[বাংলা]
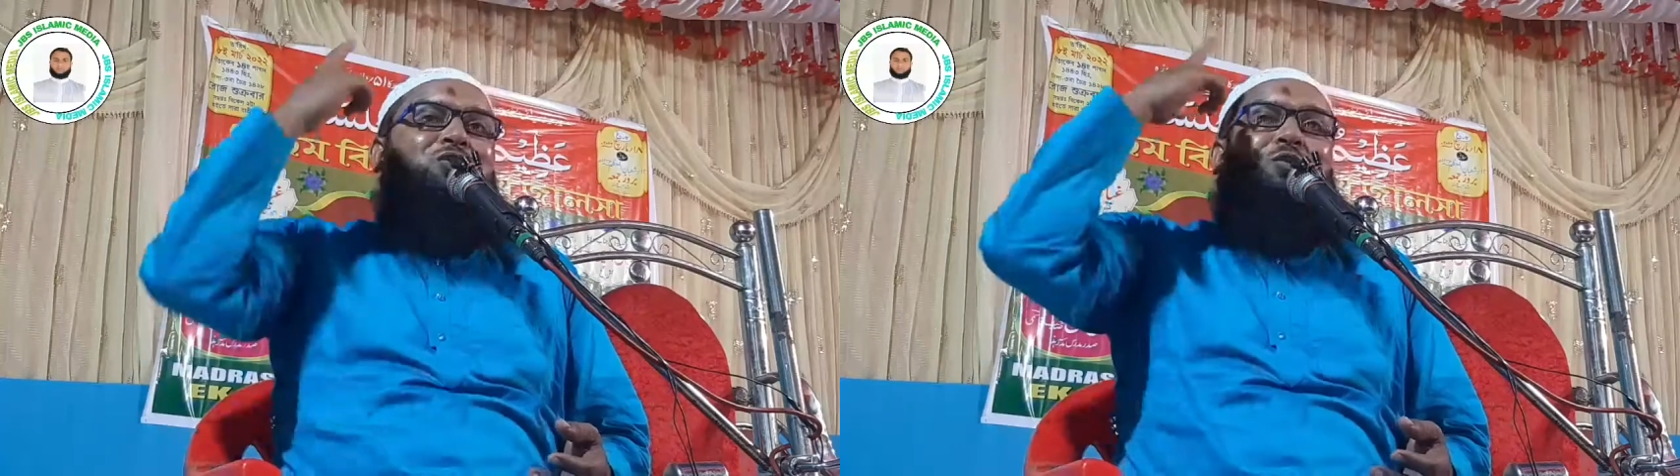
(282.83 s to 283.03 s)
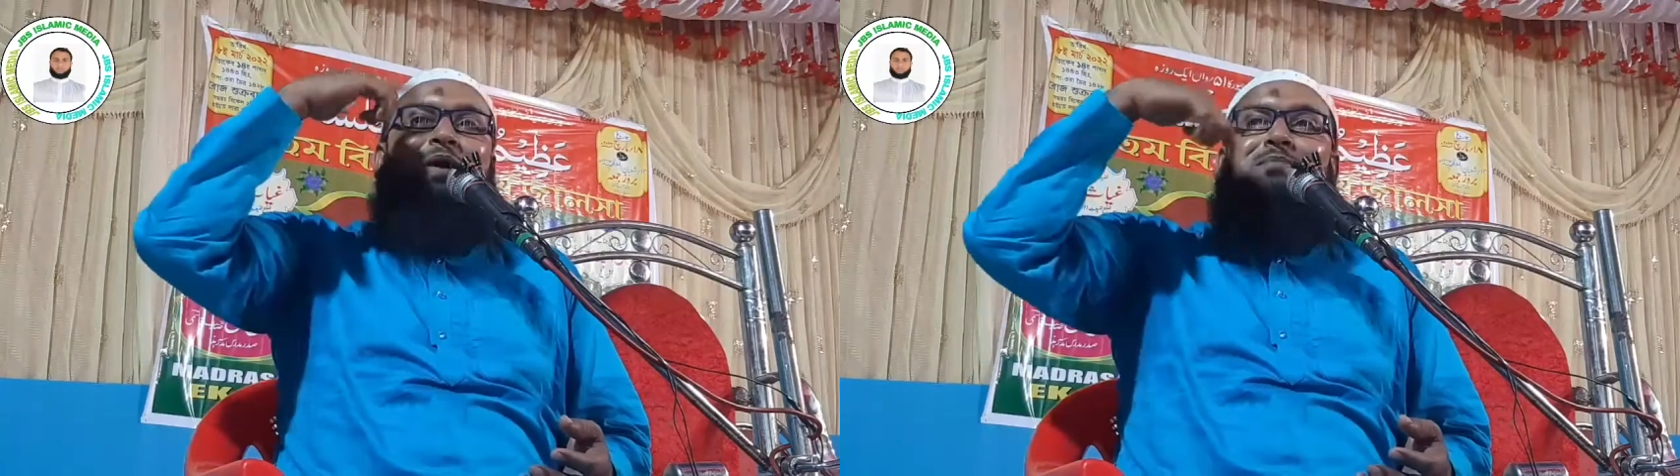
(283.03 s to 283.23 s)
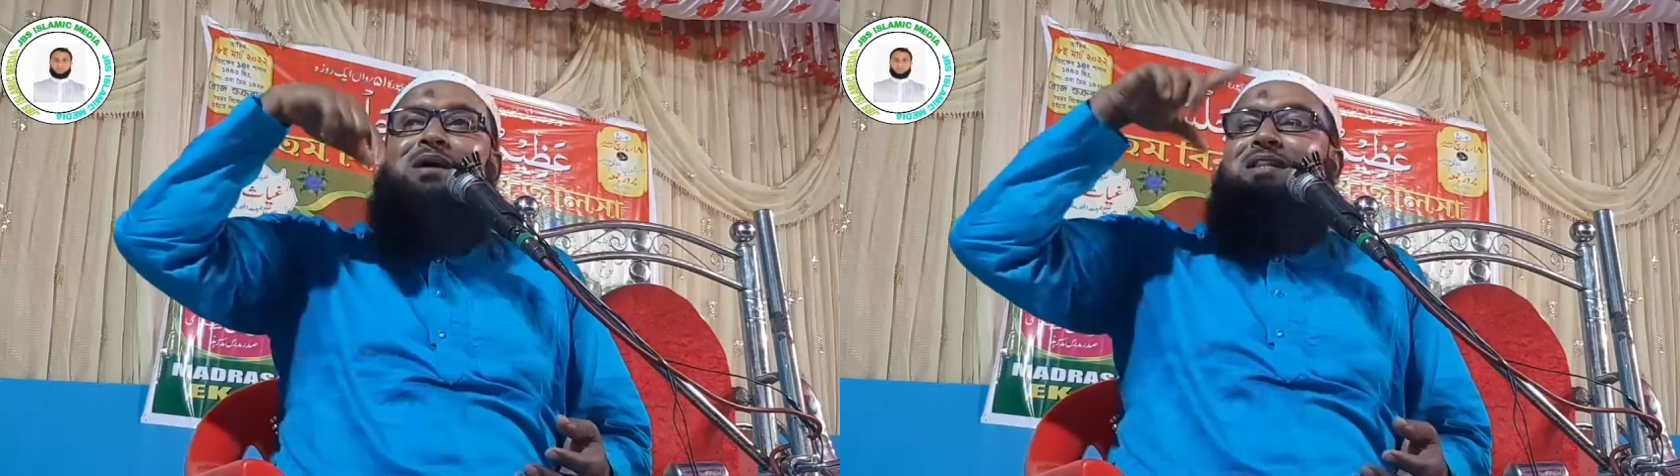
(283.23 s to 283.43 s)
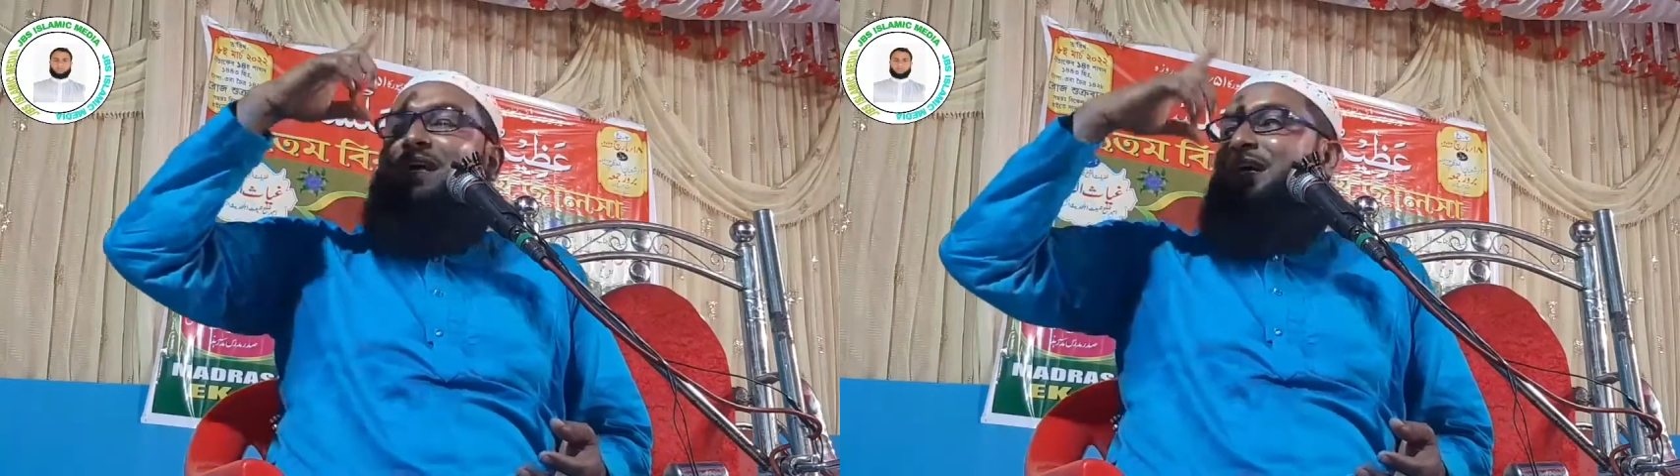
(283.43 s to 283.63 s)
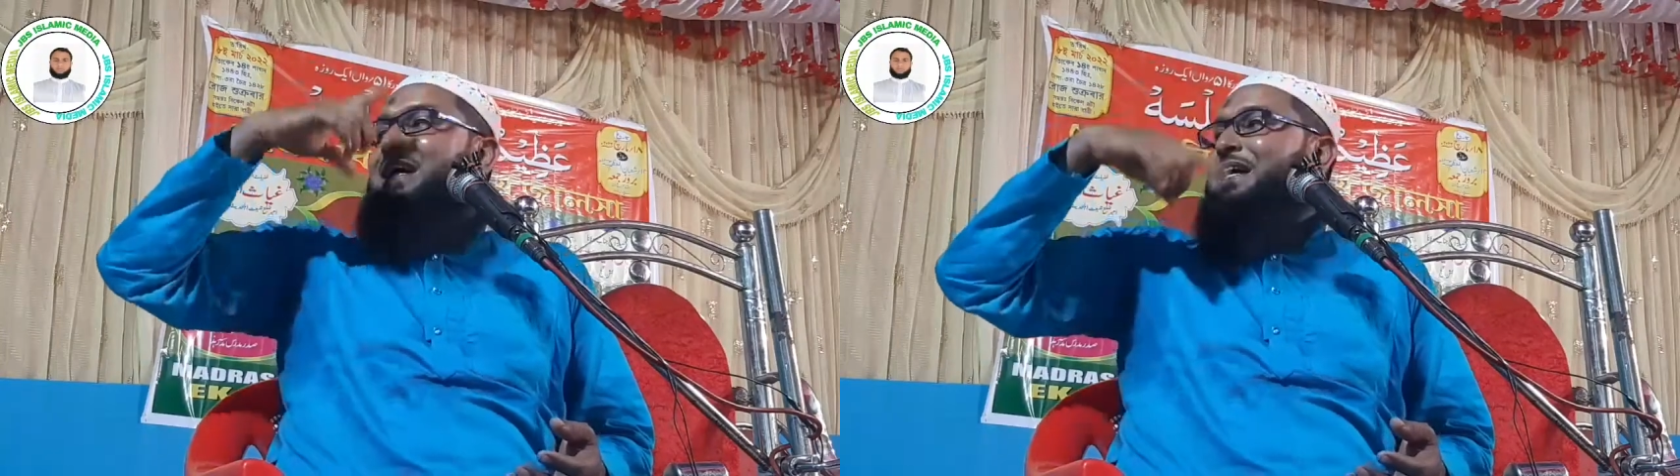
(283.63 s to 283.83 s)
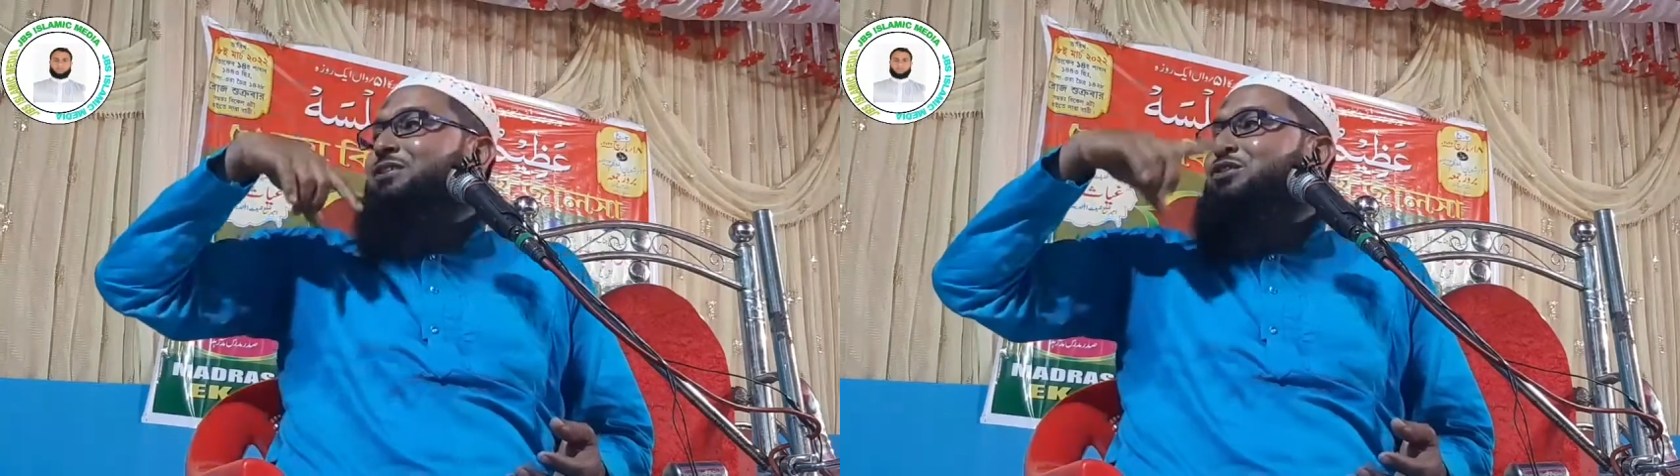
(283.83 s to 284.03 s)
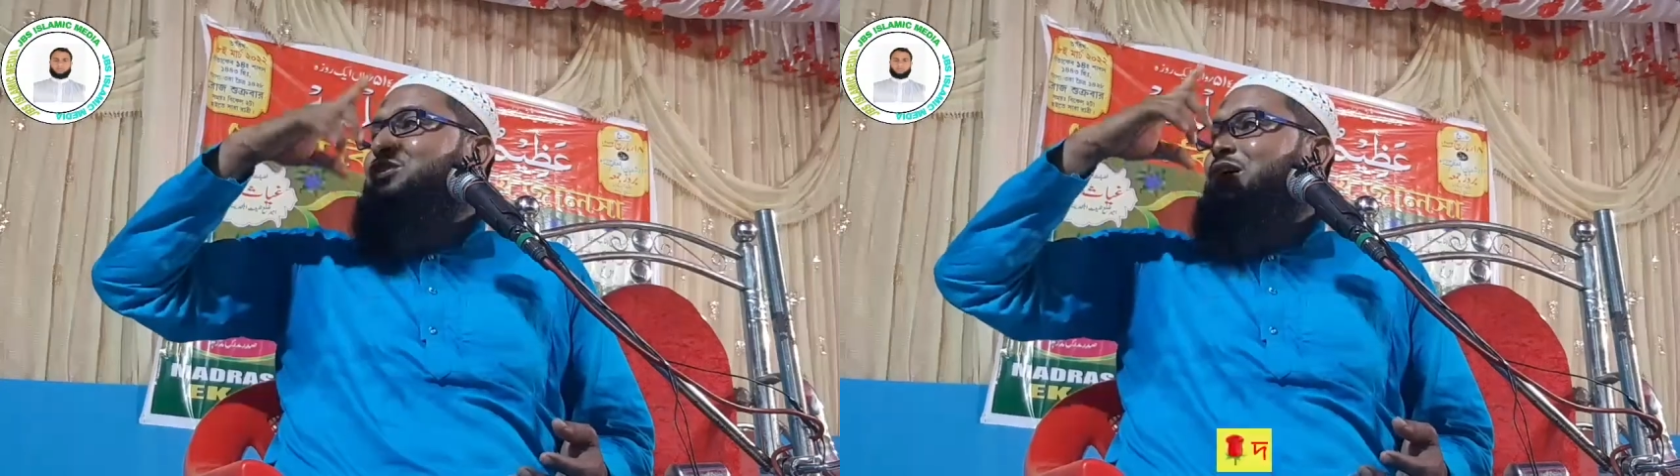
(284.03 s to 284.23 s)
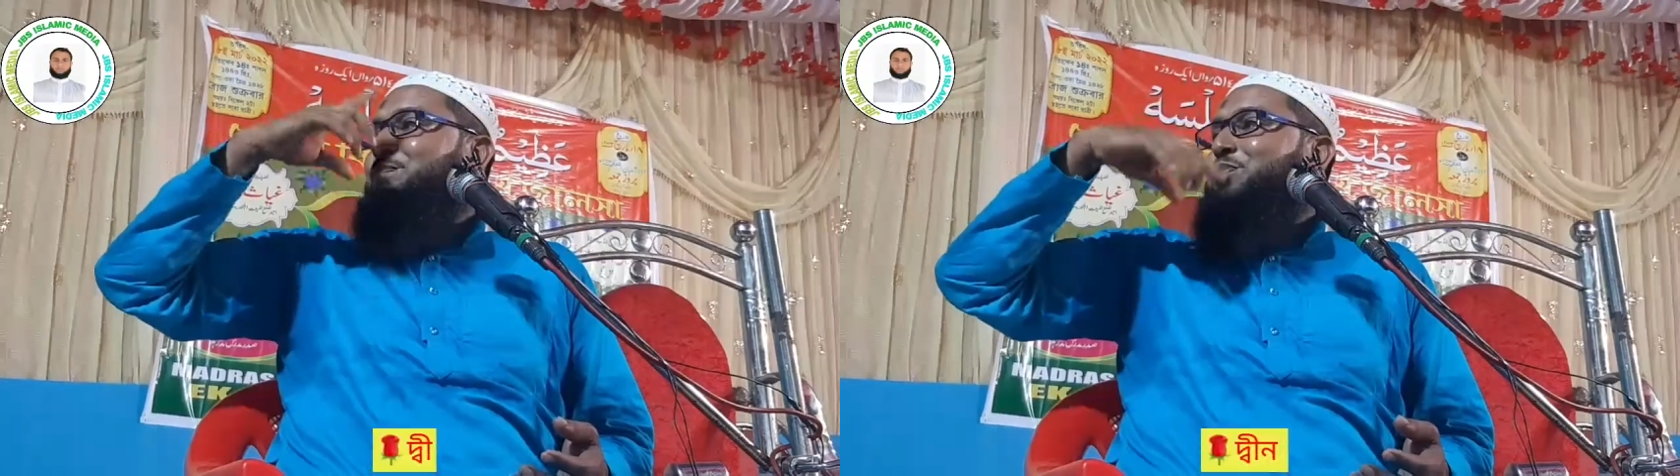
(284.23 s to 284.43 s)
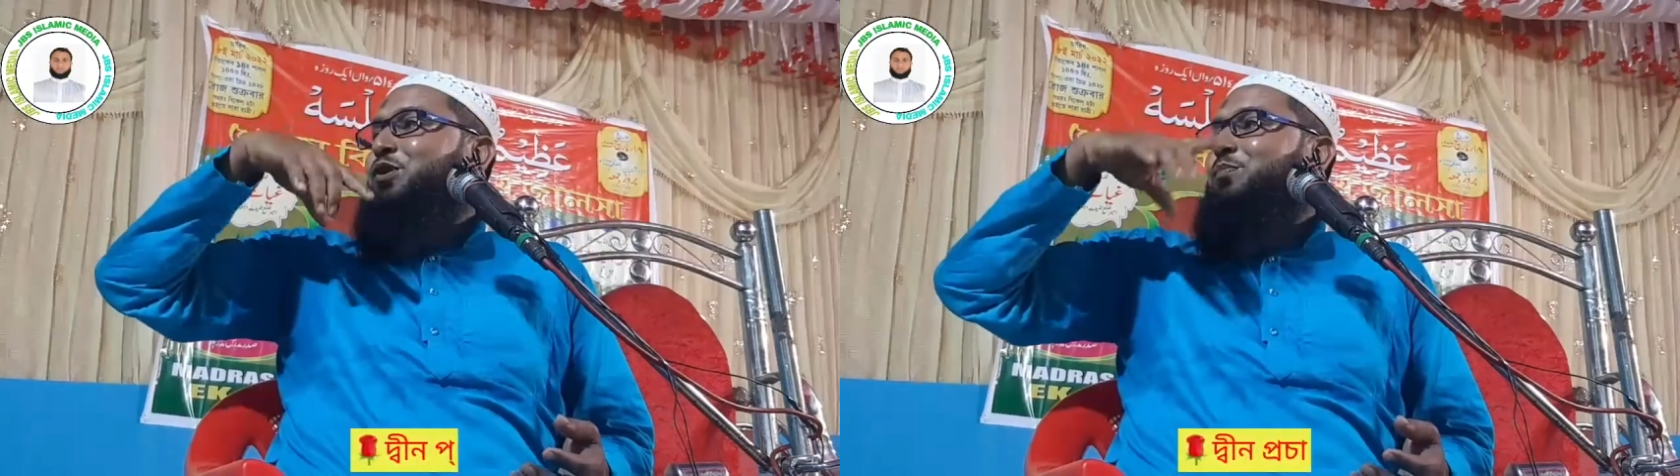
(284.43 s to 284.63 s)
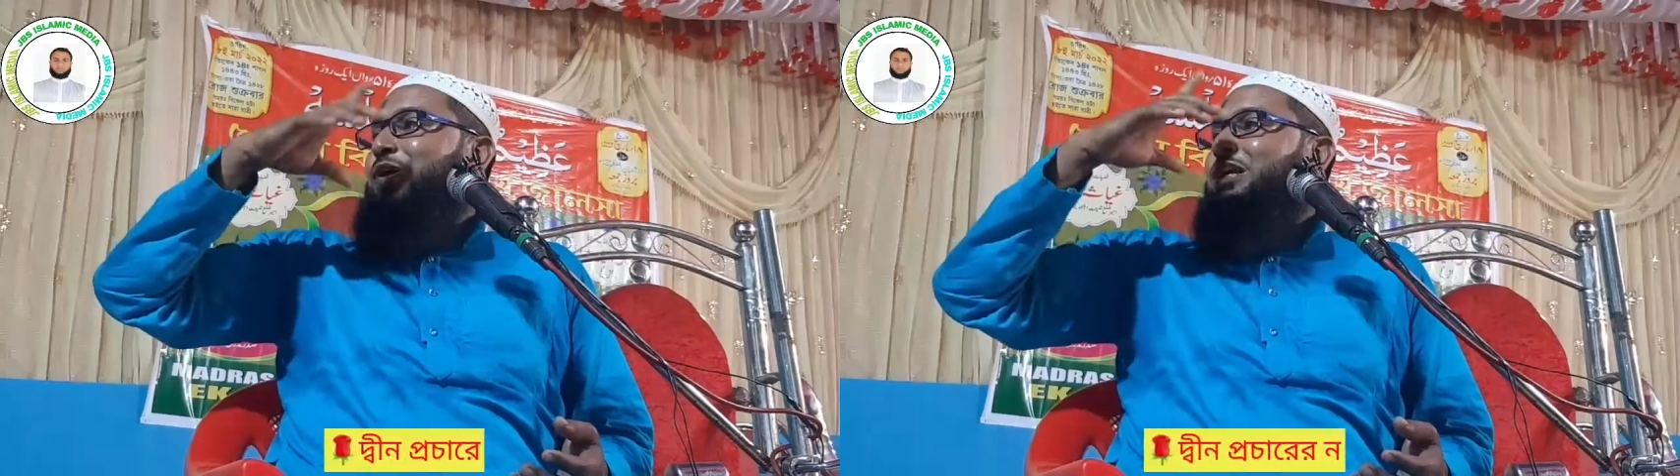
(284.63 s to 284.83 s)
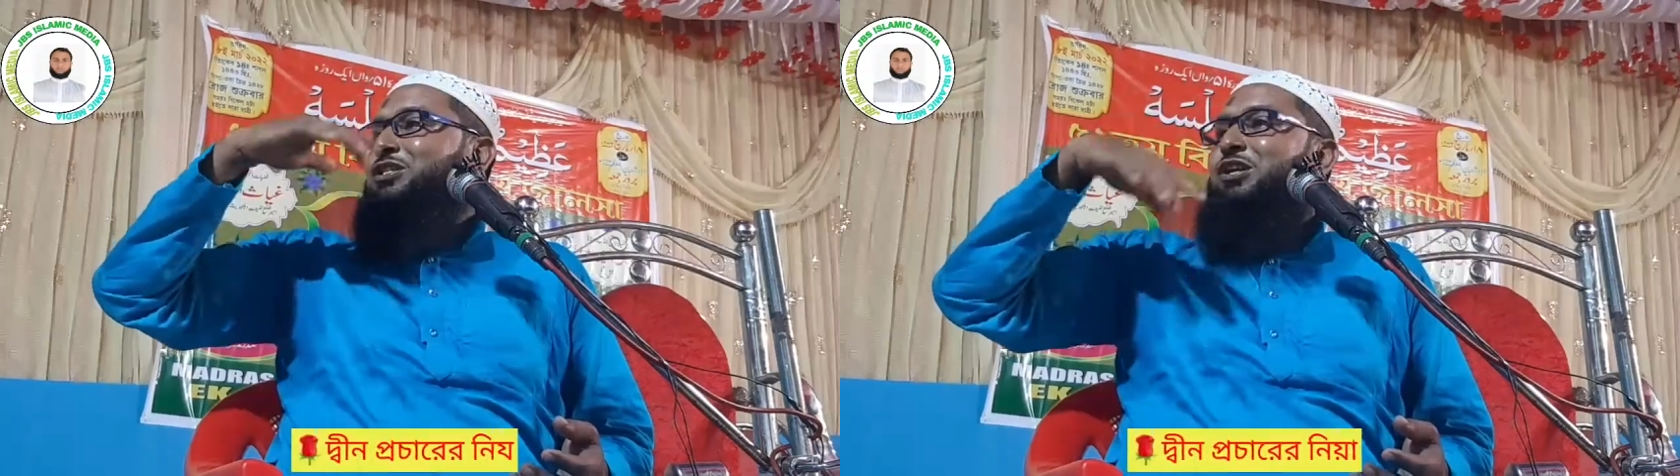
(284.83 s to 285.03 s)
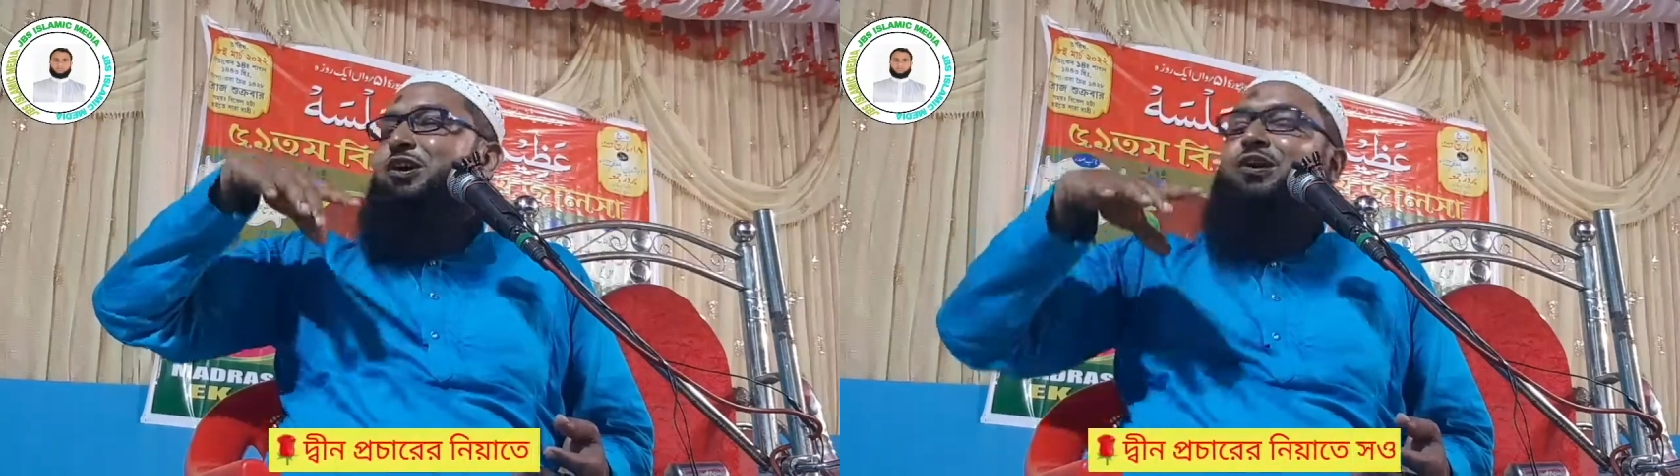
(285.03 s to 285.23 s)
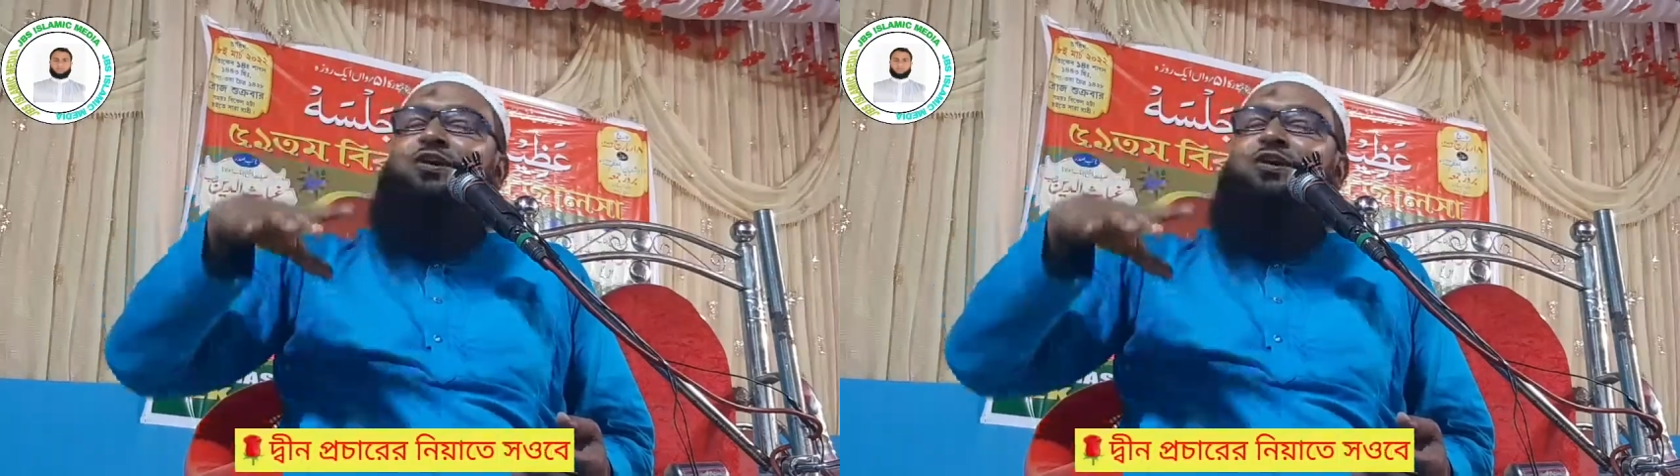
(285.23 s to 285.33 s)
তোমার মাথায় গায়ে সব ফুল পড়া ছিল